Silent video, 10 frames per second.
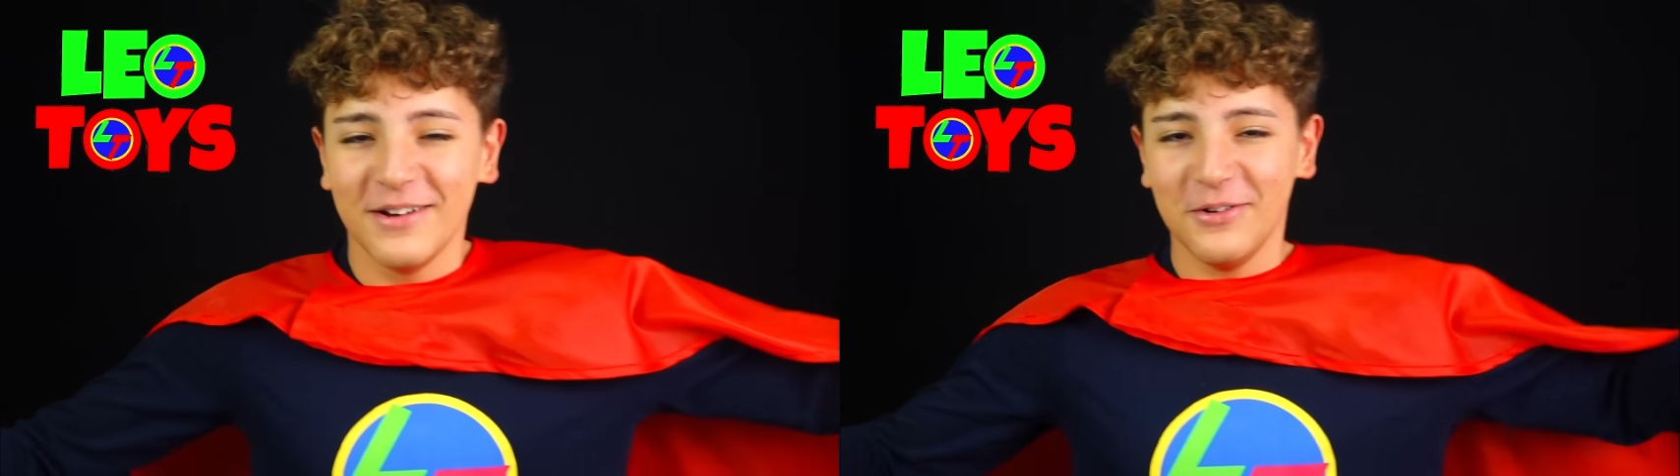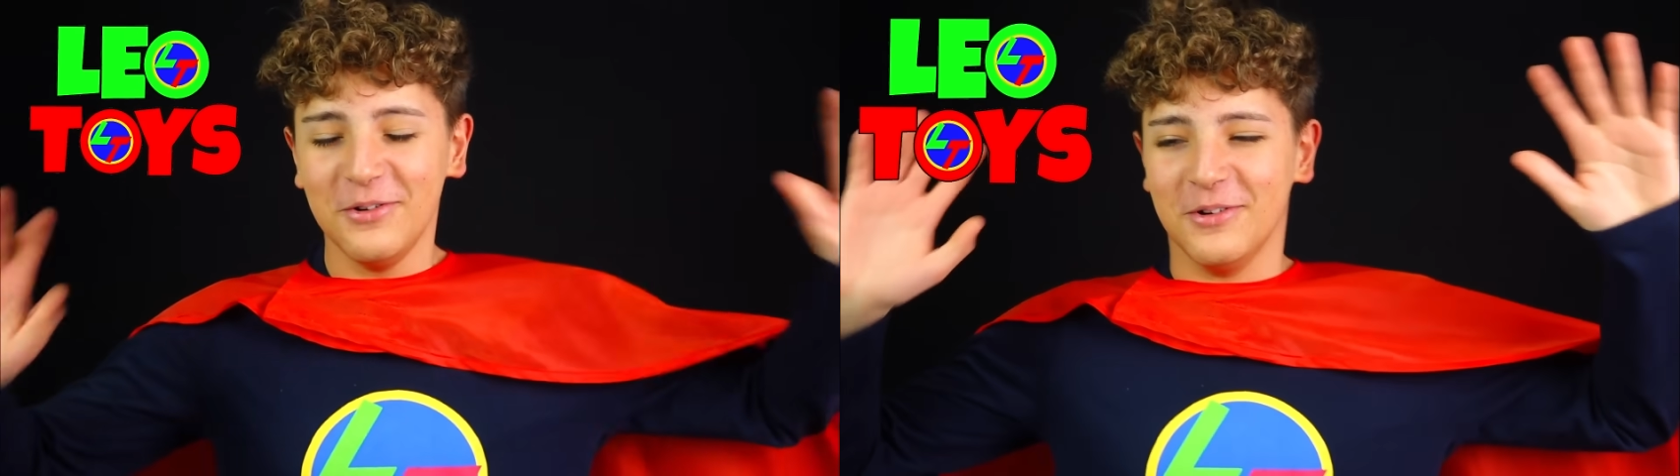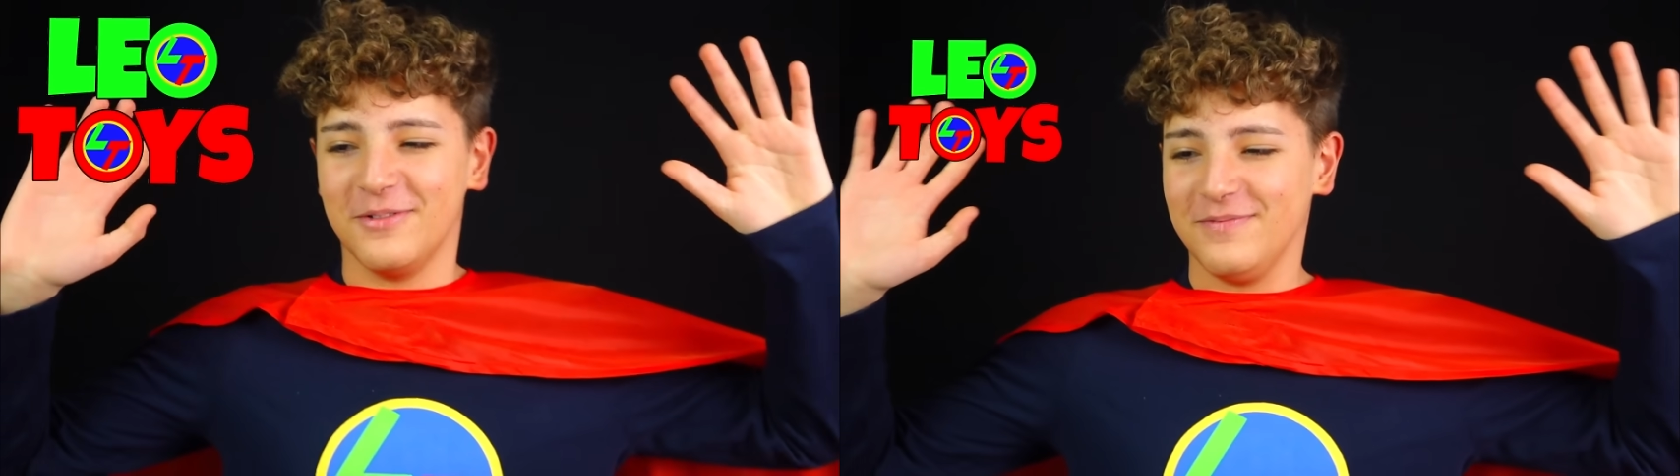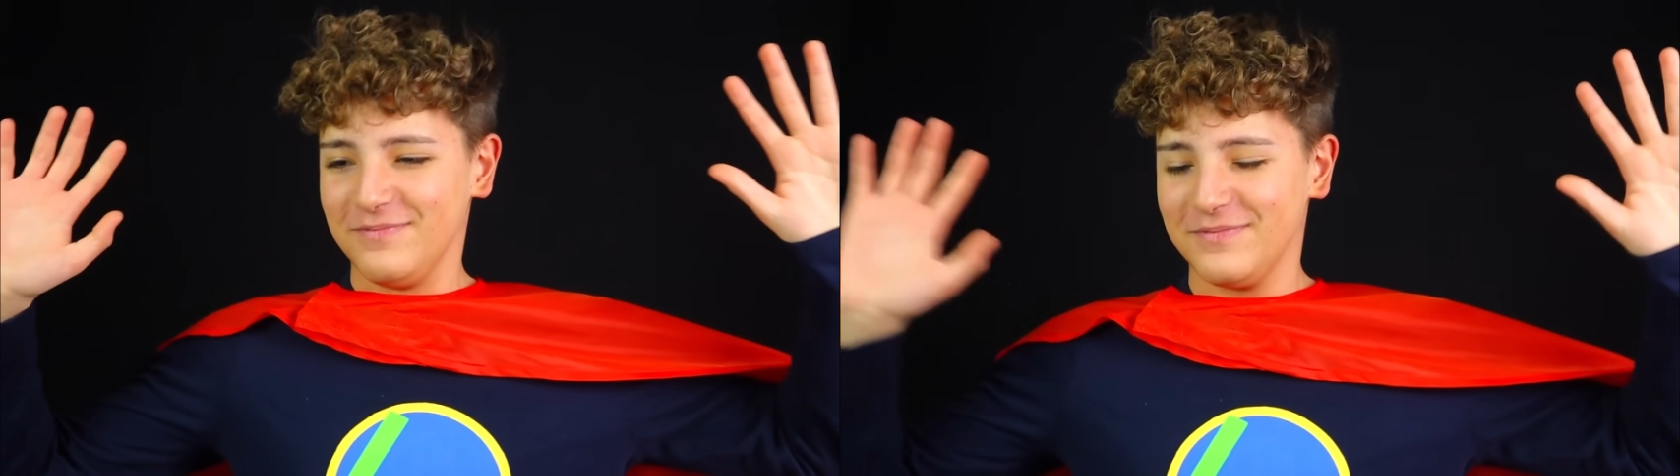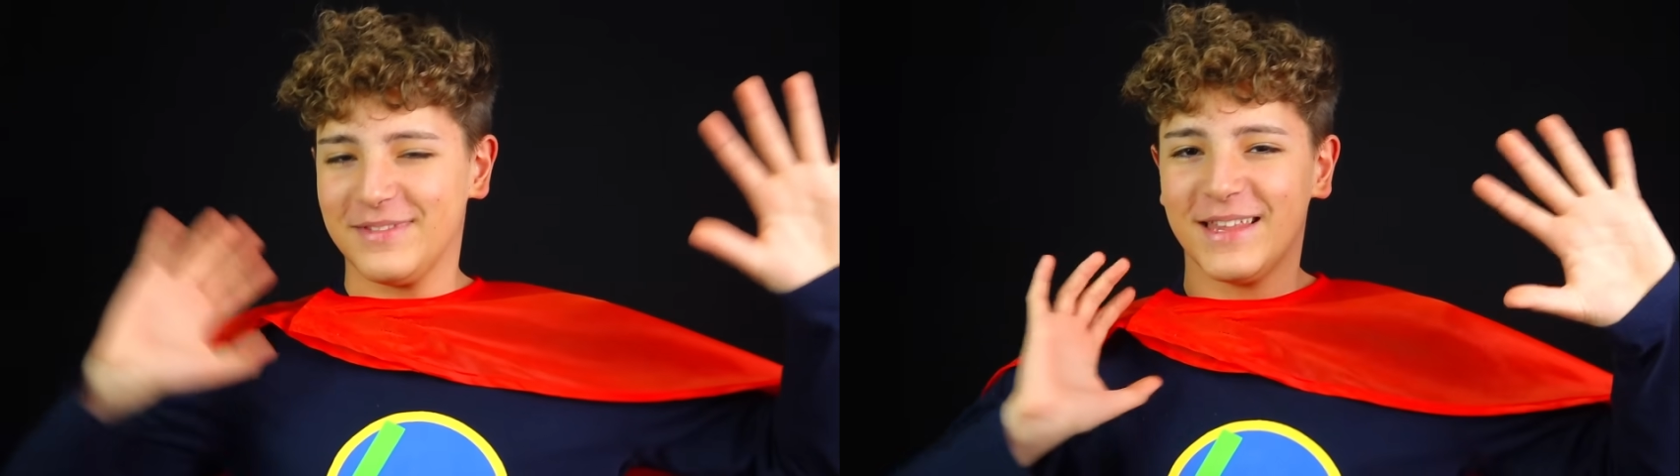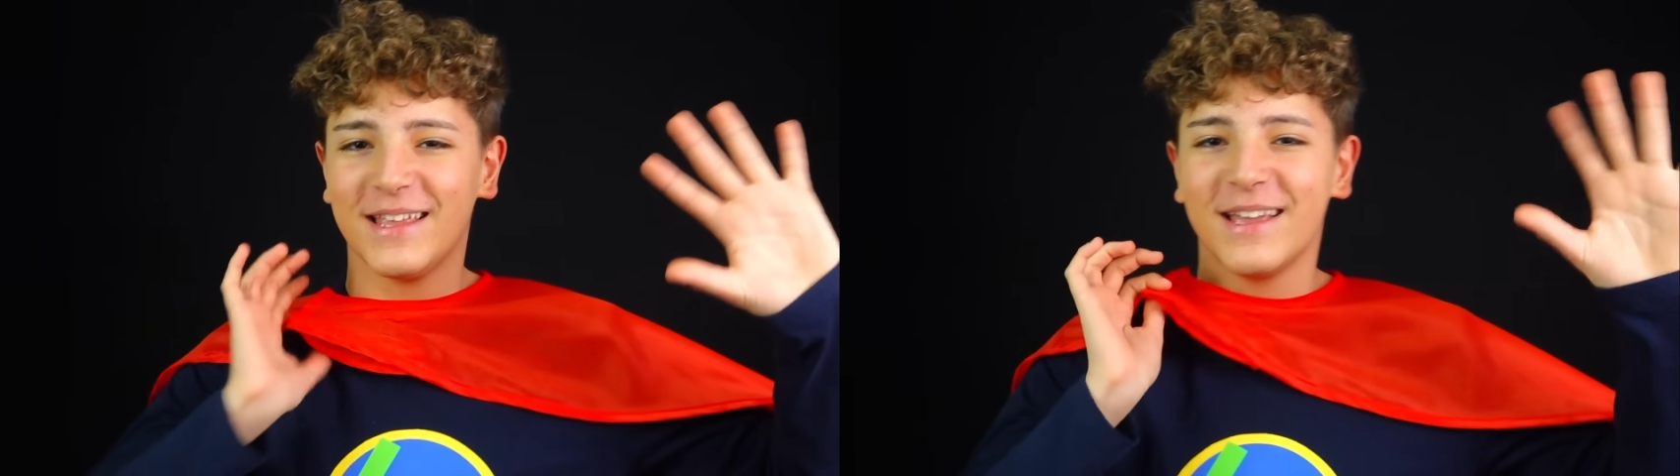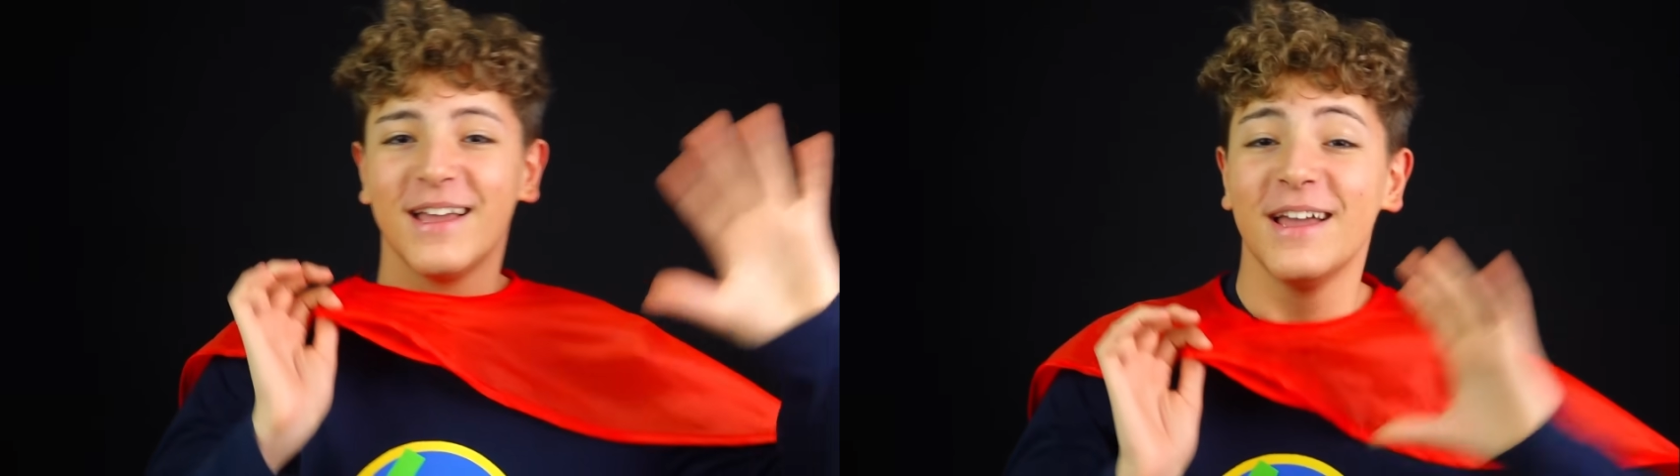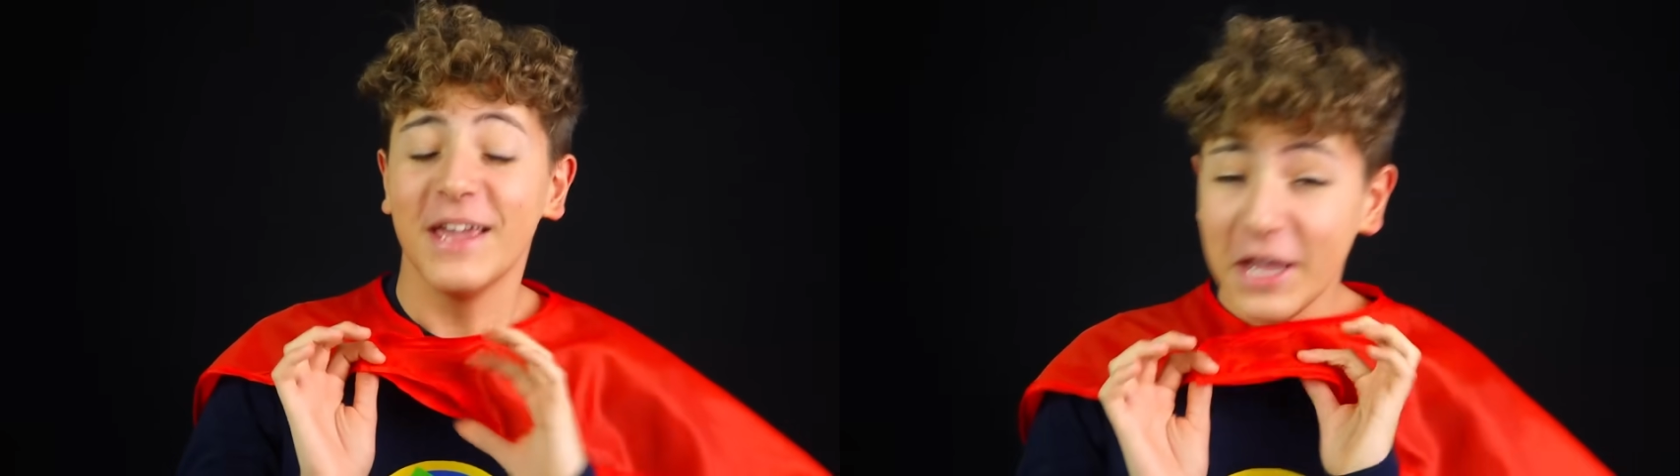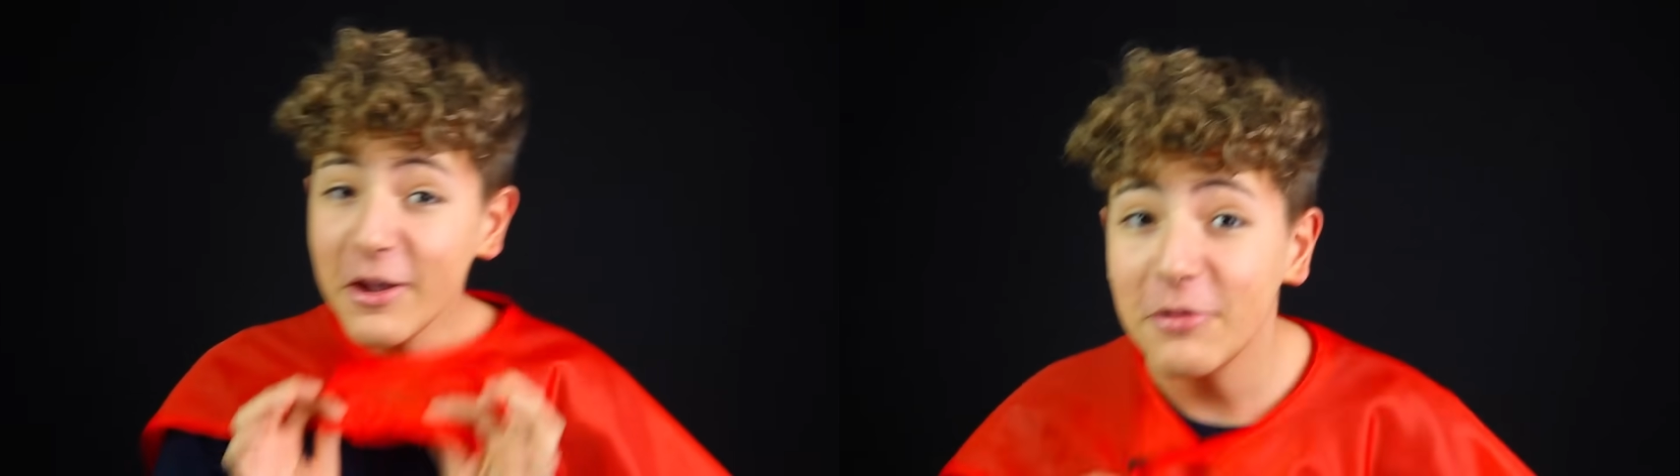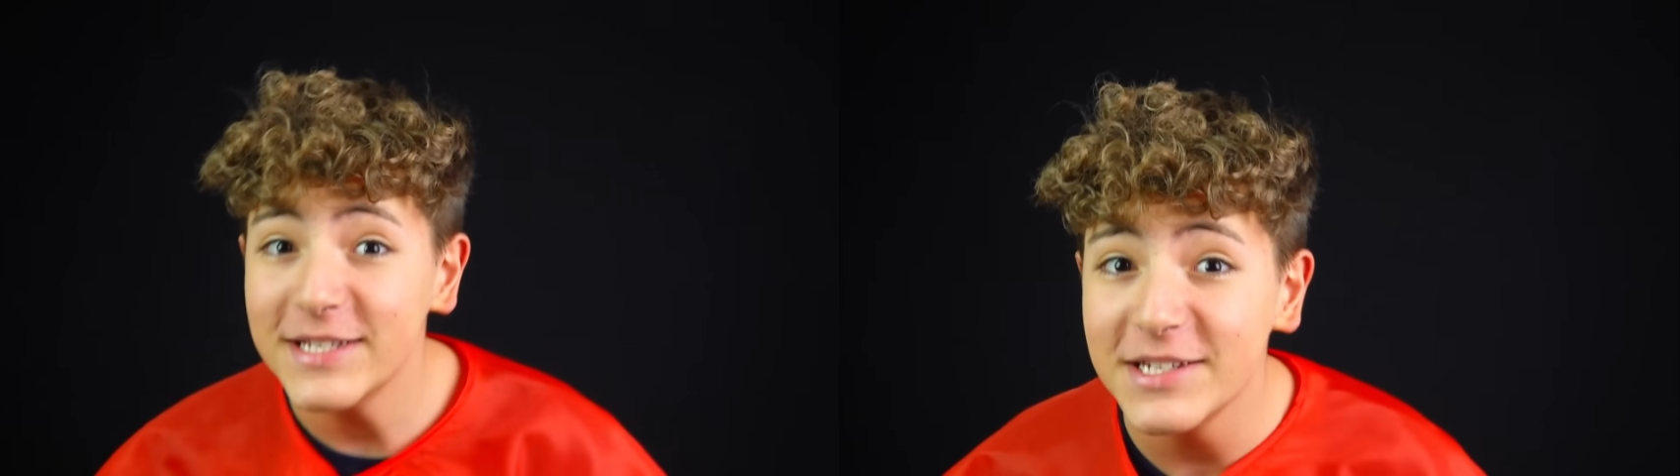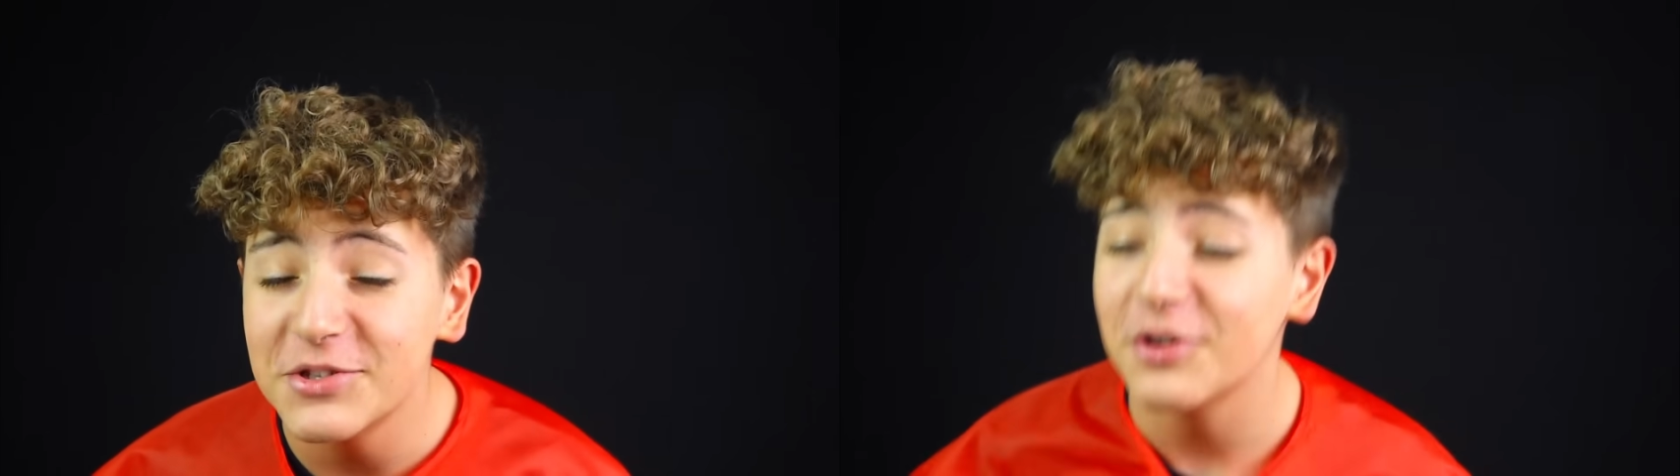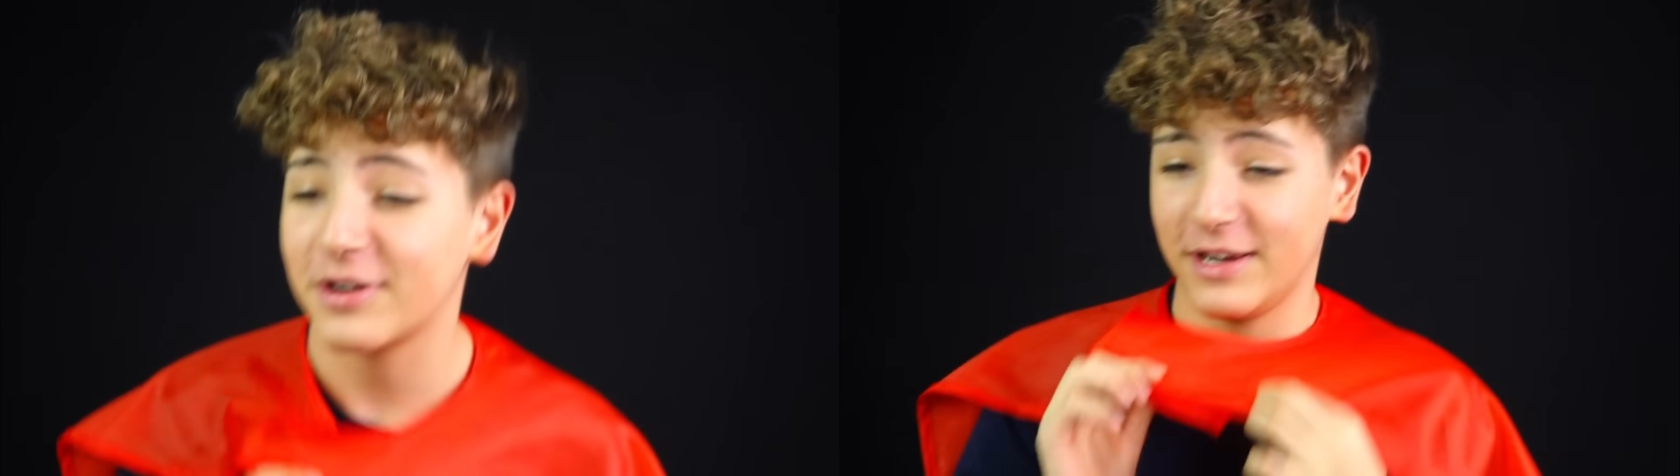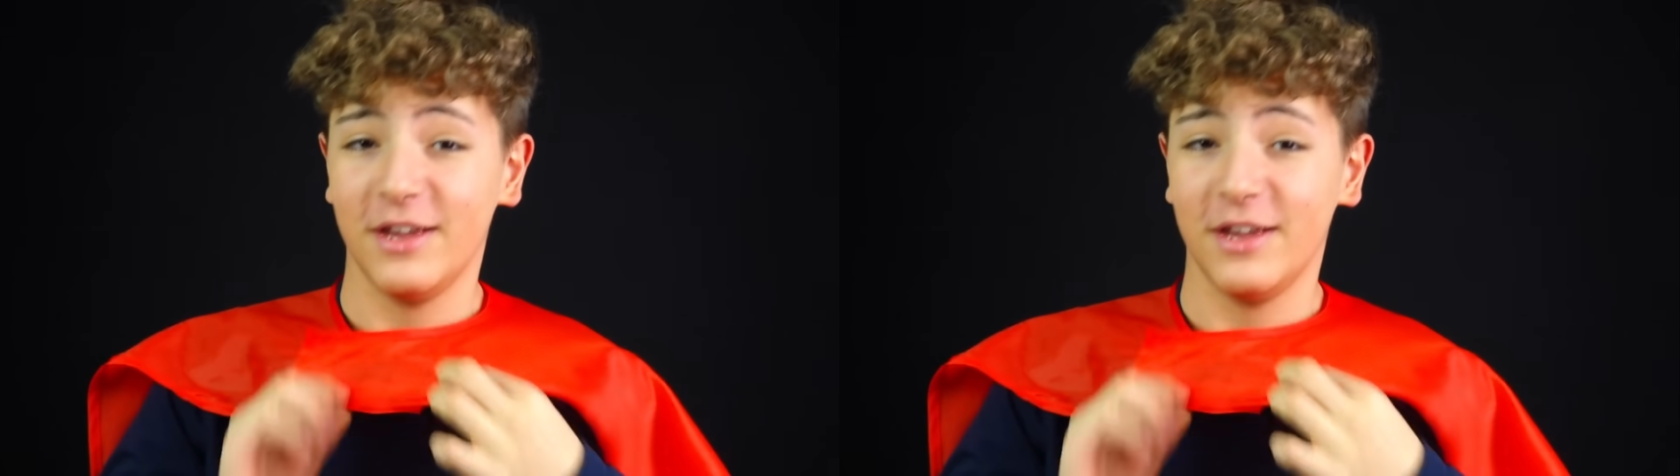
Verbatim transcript: Uh, in questi giorni